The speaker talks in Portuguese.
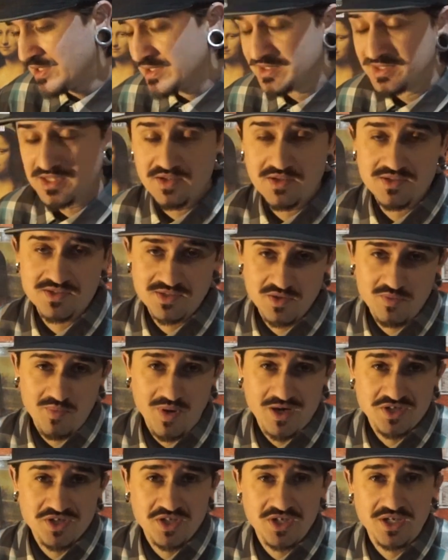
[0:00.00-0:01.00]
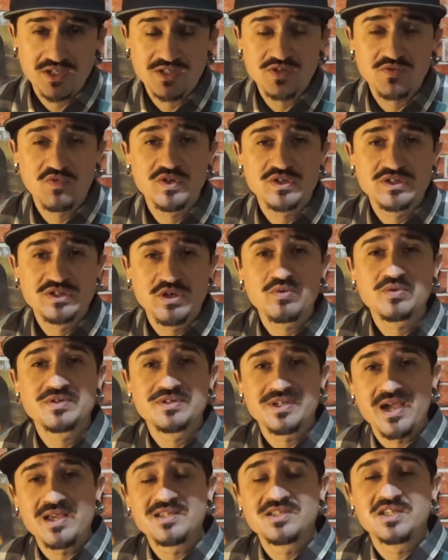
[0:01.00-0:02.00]
Sendo assim, uma dica, se você
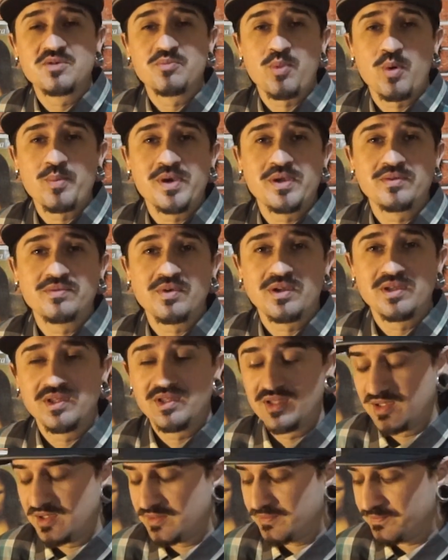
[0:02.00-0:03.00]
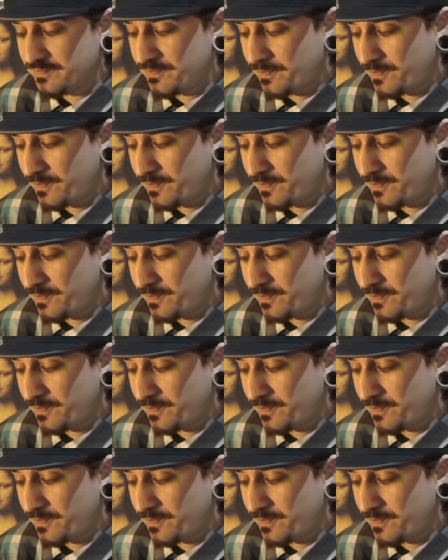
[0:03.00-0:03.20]
usar esse equipamento aqui